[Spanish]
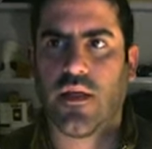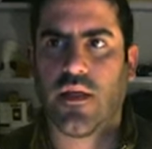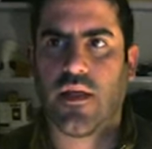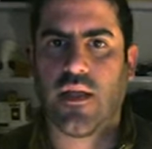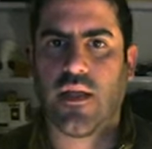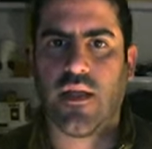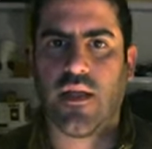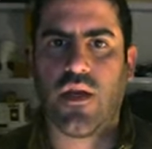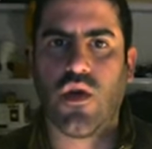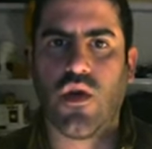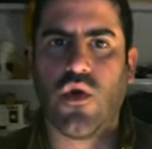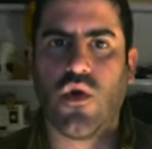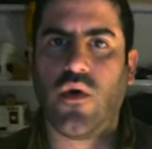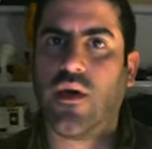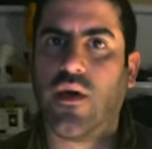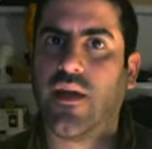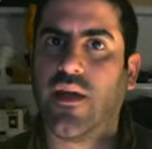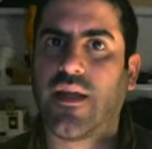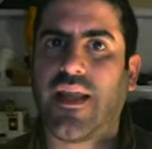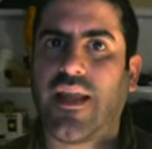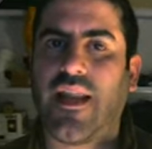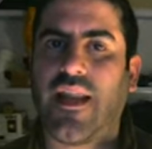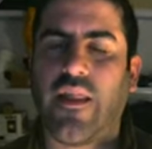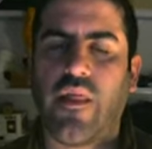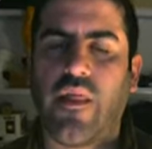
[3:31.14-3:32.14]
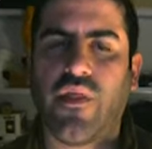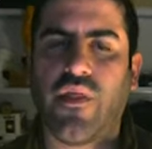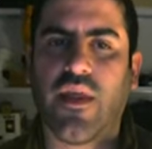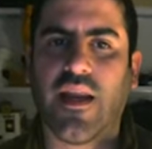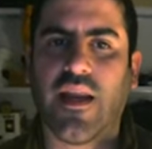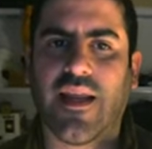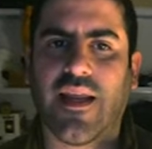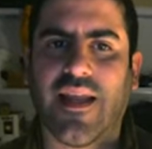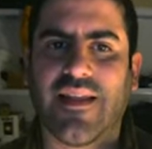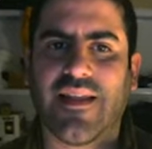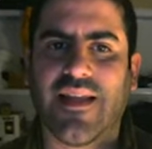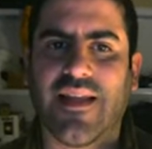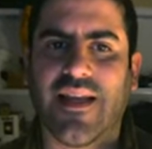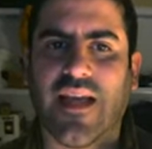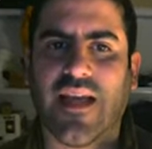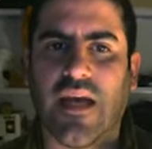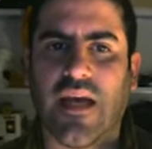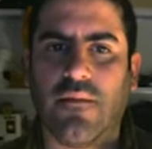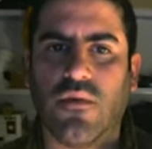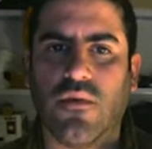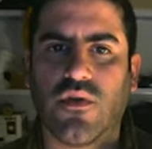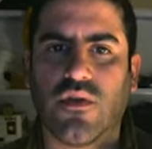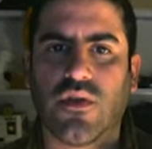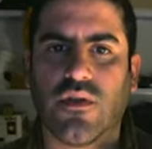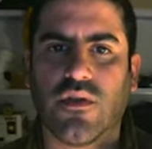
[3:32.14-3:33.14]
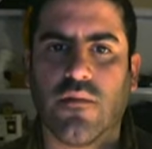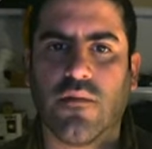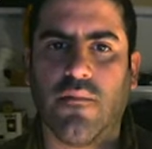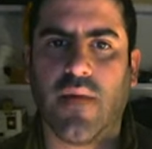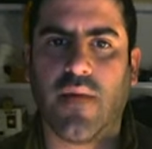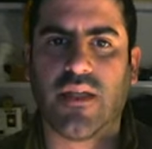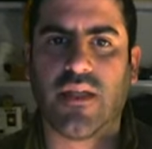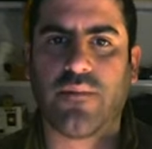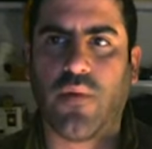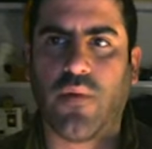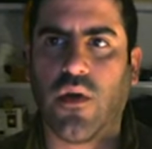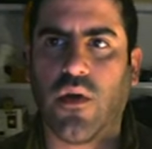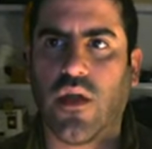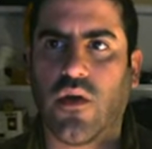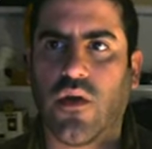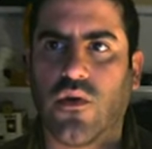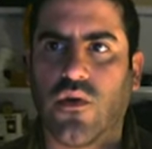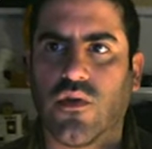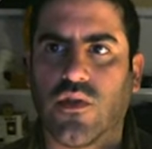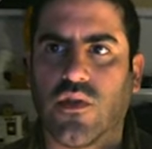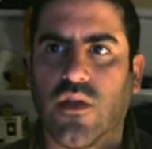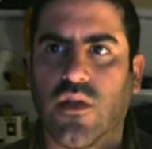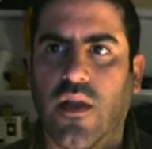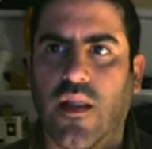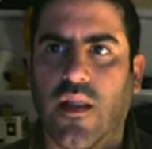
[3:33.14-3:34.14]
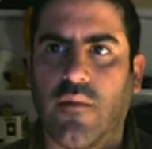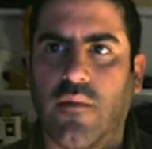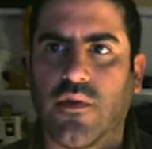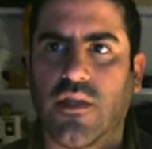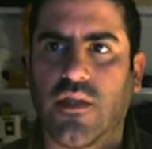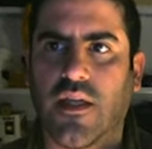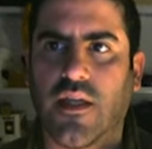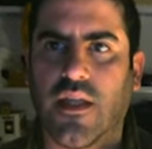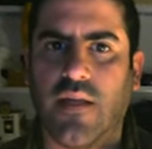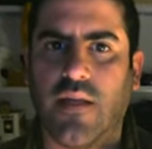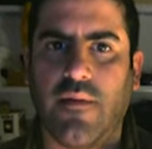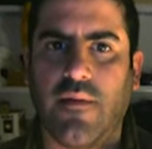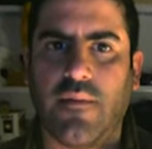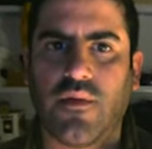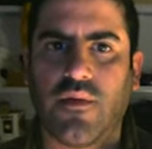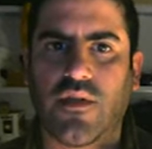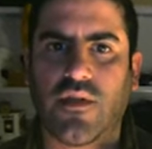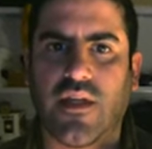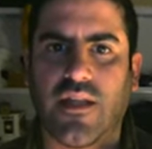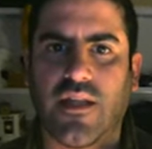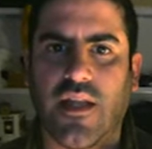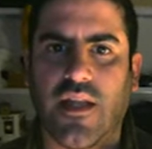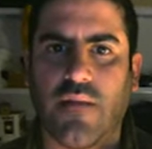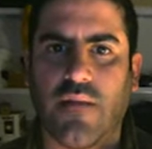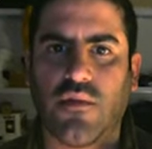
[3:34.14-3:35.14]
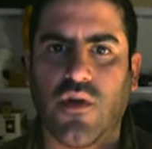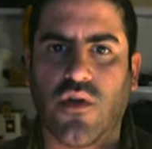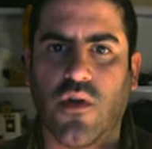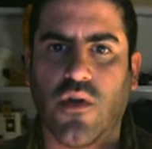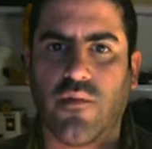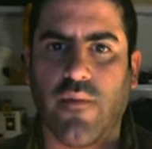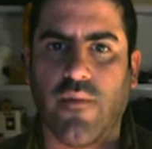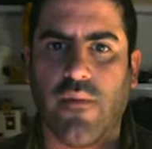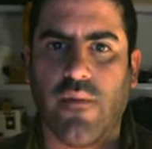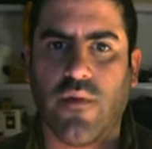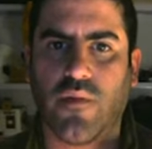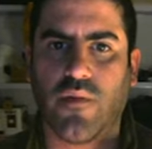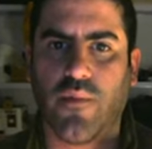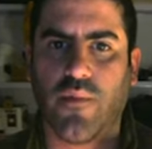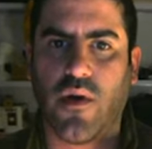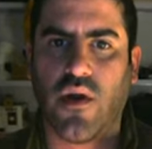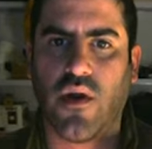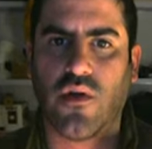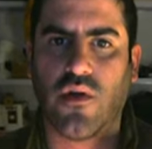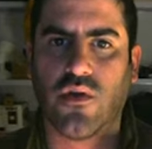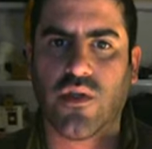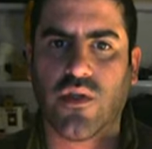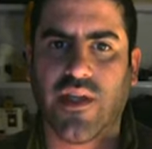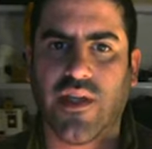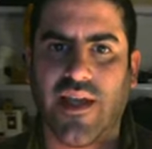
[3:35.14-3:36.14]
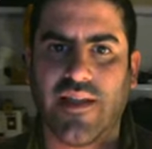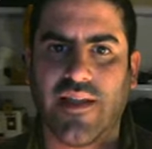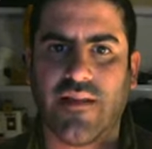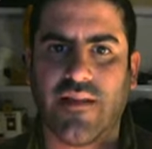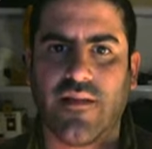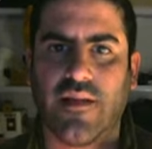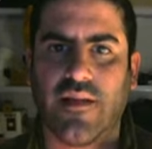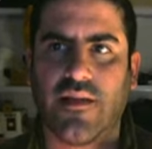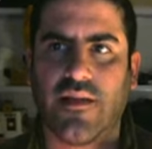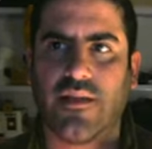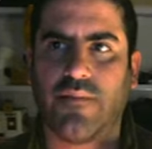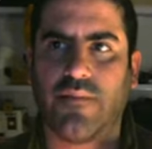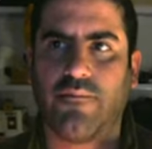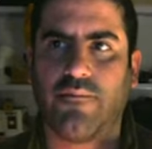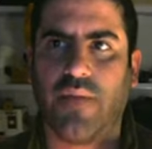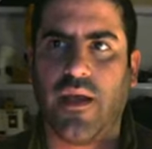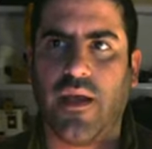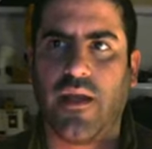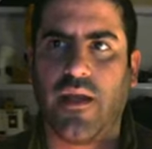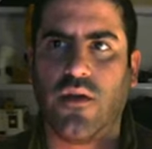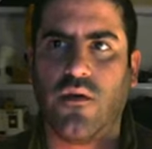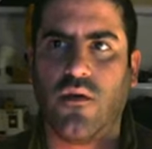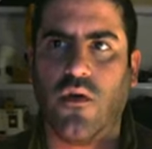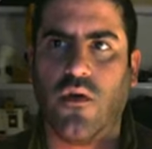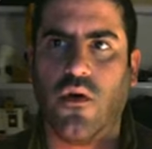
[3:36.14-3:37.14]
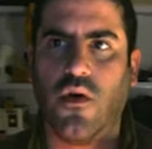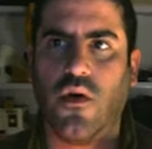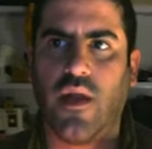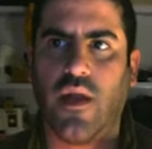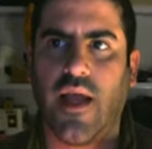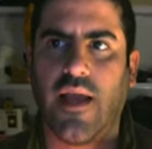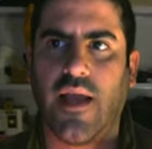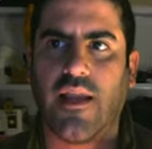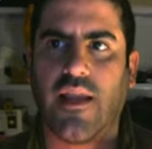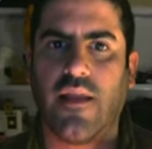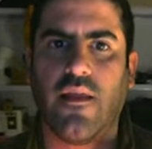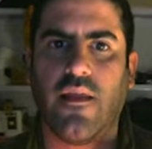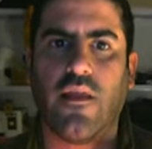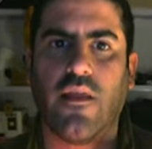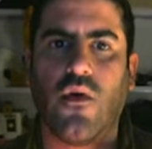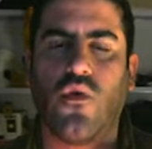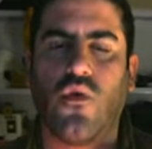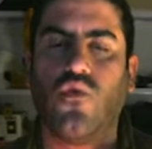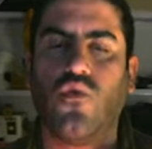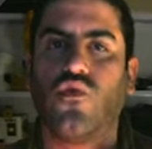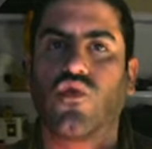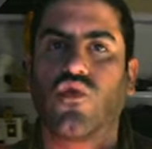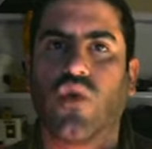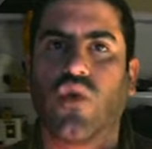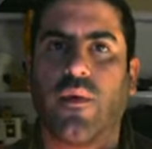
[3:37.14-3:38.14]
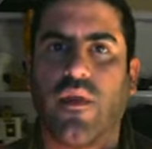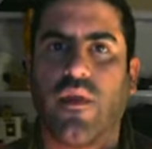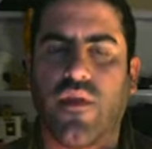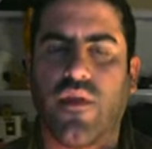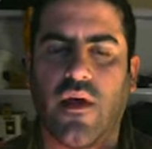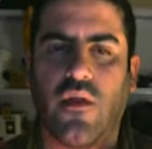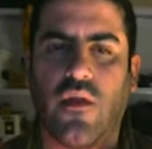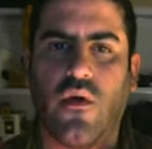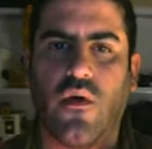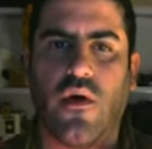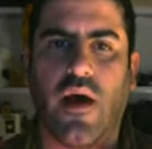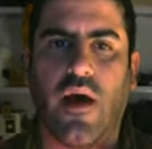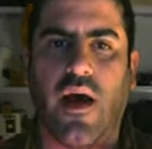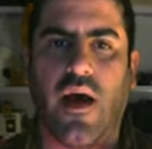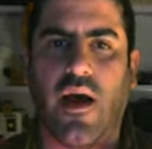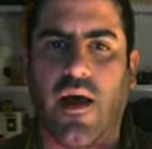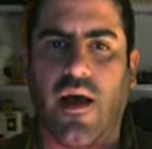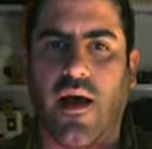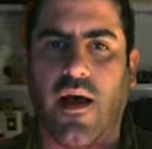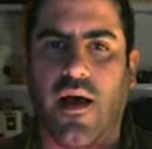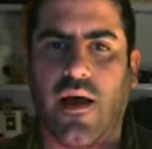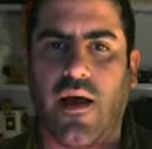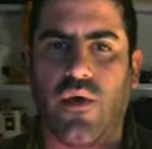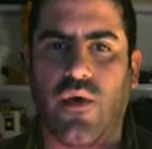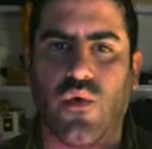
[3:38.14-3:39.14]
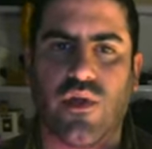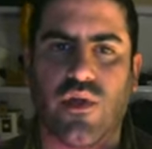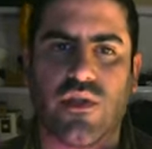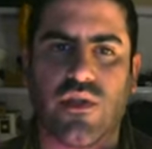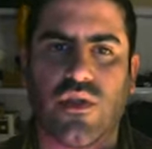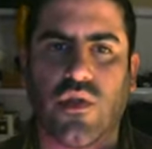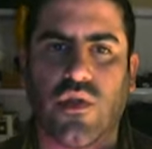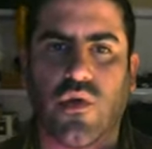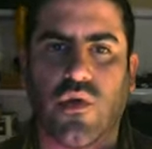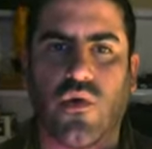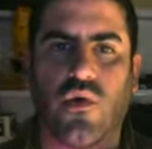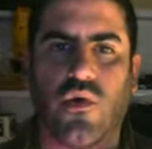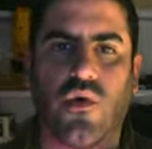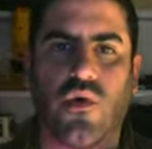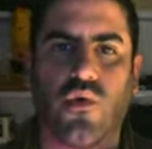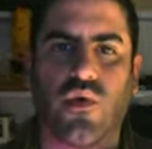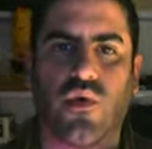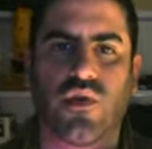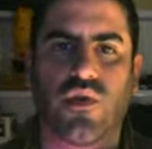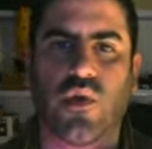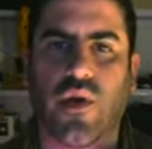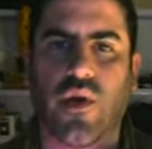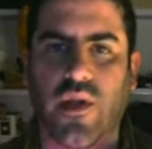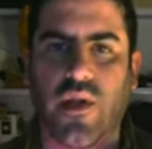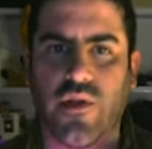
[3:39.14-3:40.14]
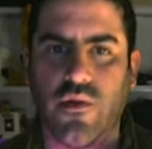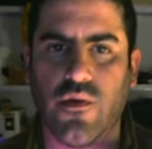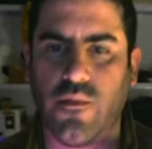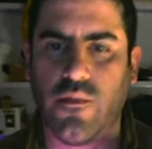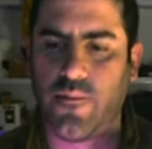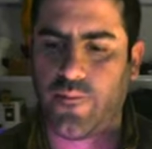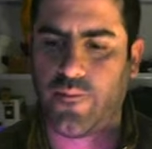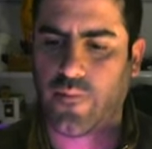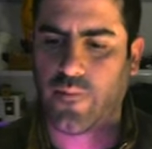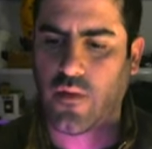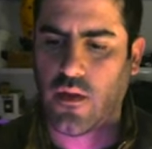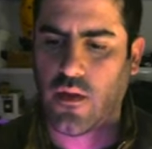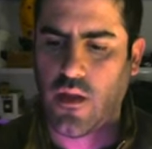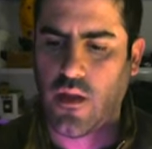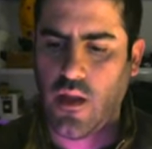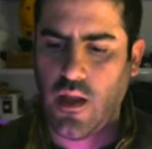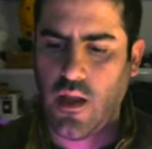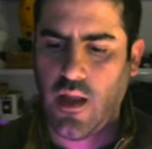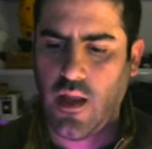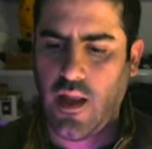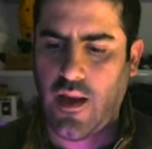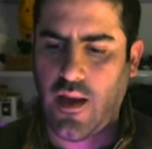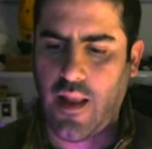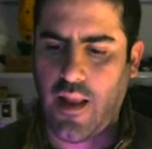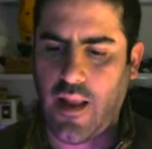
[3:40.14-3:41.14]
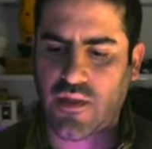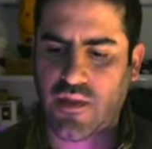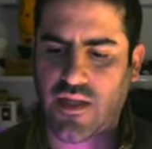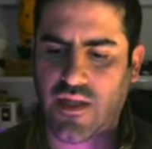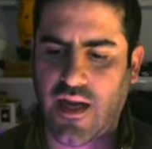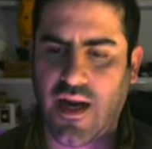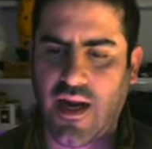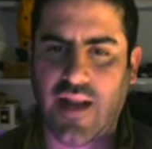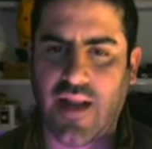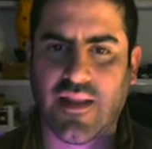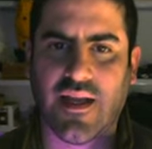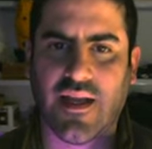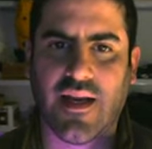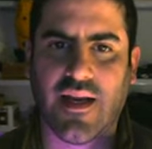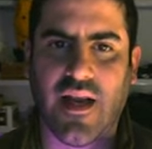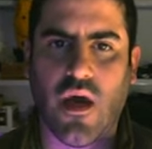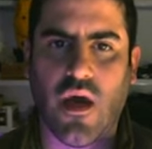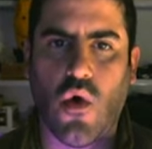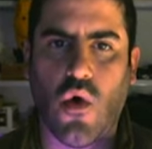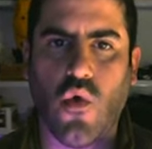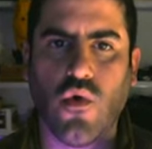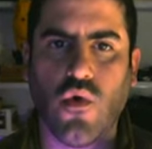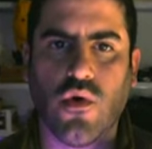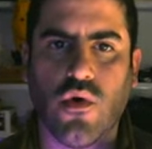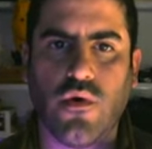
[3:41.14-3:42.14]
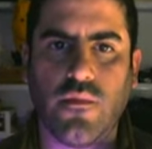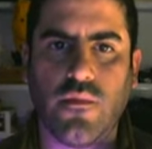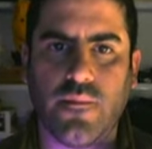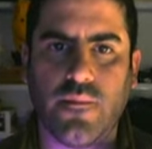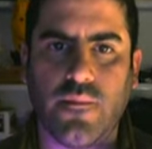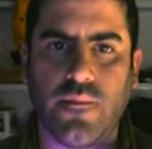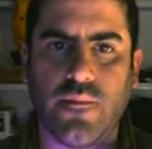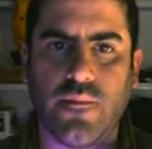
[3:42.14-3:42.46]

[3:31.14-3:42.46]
No quiere decir que tengamos más polígonos. Si le damos aquí vemos que tenemos los mismos polígonos que antes, pero le ha añadido un suavizado a nuestro, nuestro anillo. Le damos ahora a la tecla 1